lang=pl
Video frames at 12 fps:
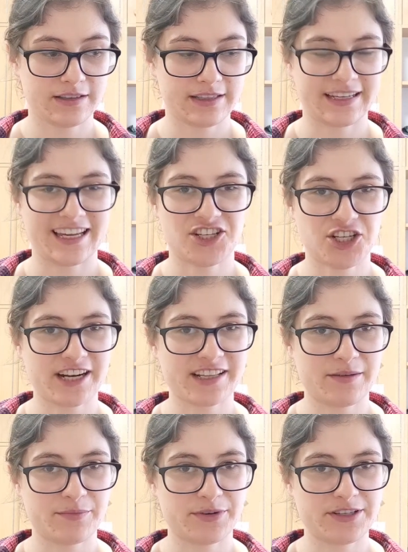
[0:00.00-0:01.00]
Takie
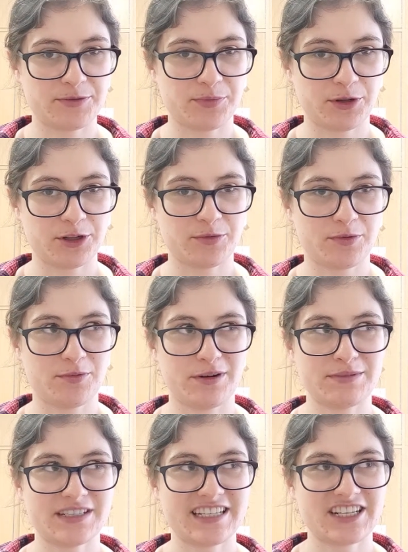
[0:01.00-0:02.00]
czarne Prince Polo, bo
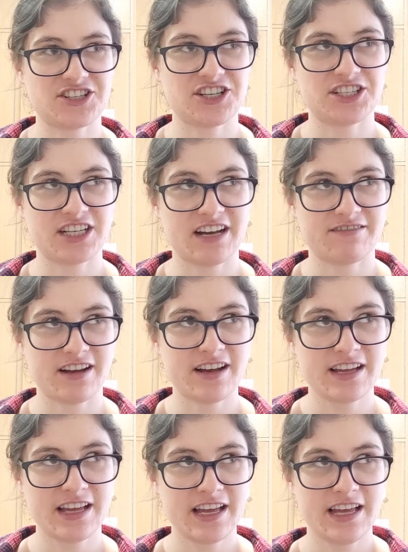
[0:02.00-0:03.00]
byłam strasznie ciekawa